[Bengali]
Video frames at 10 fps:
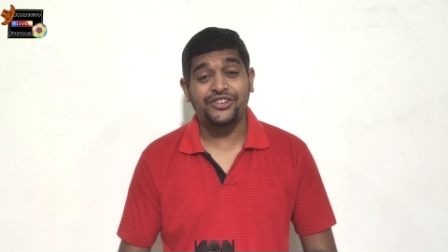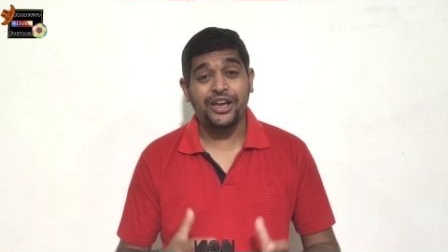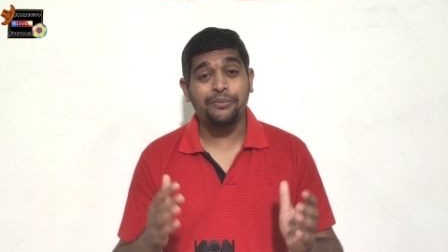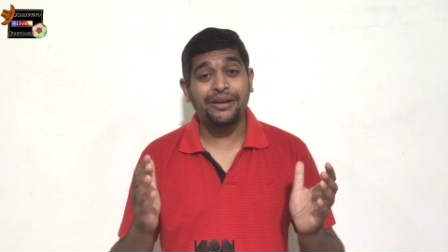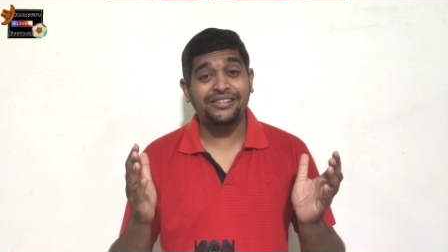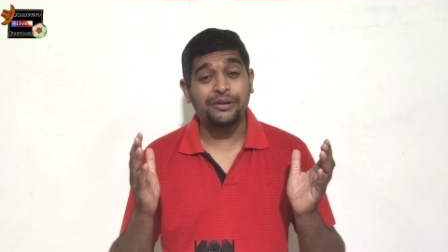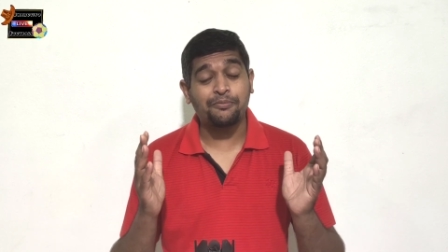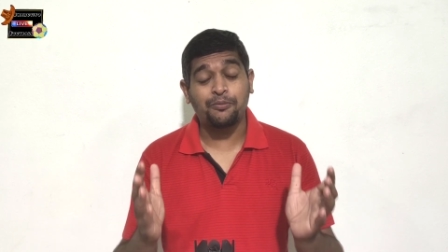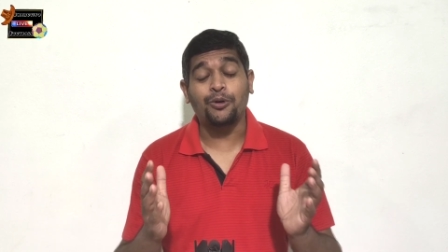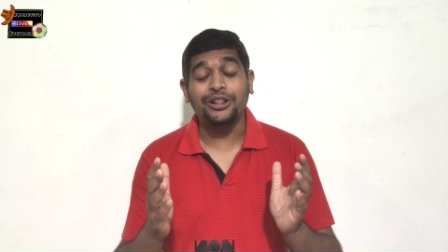যে ম্যাচে
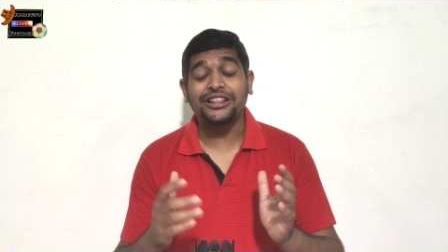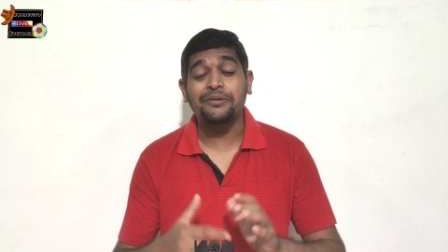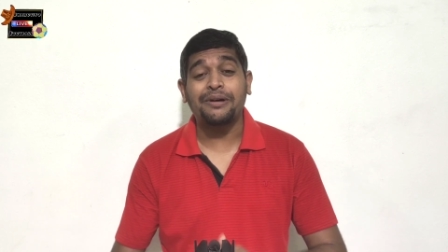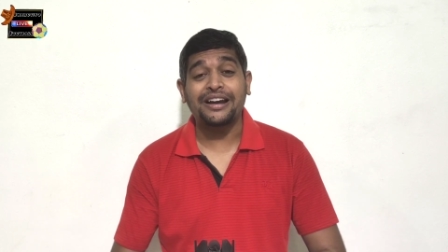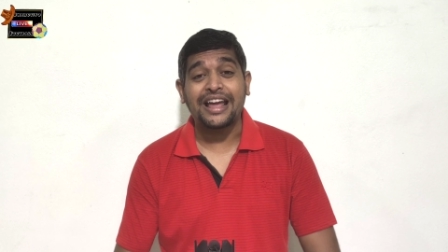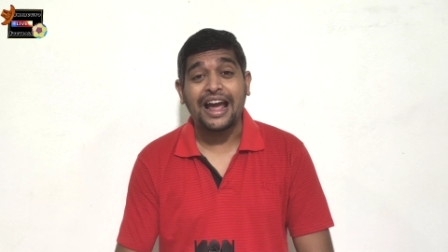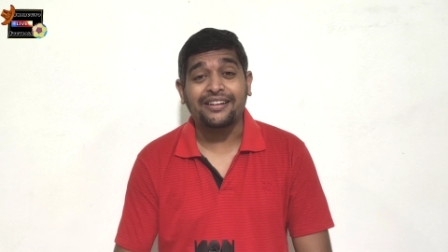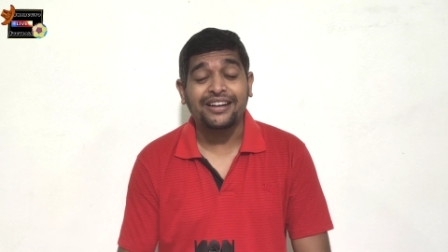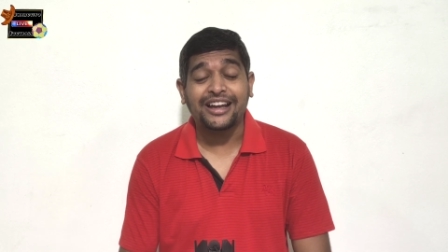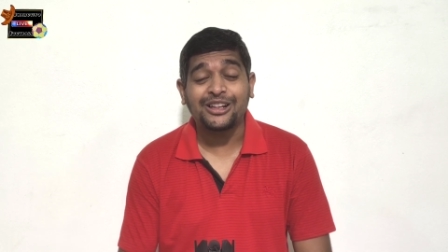বলতে পারি
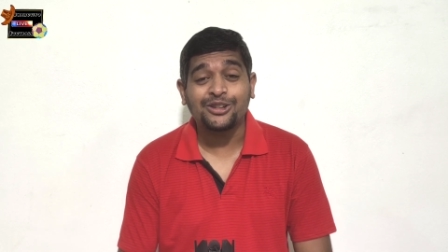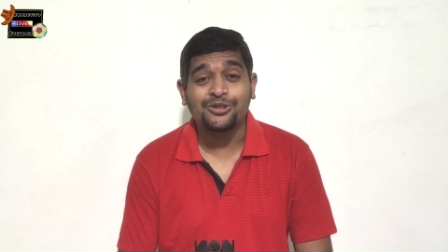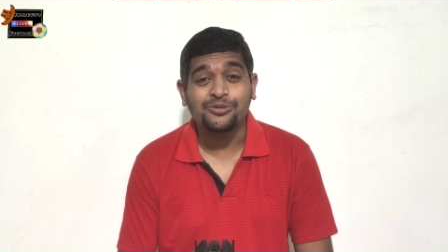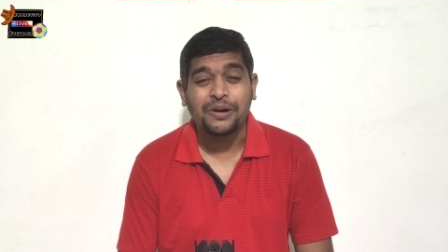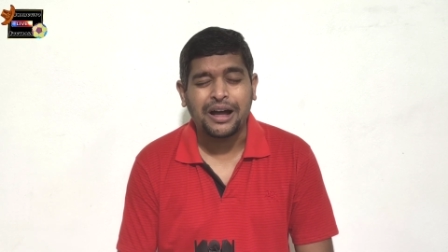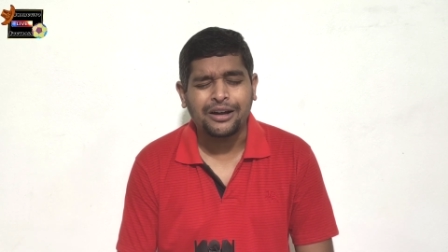একটা কিন্তু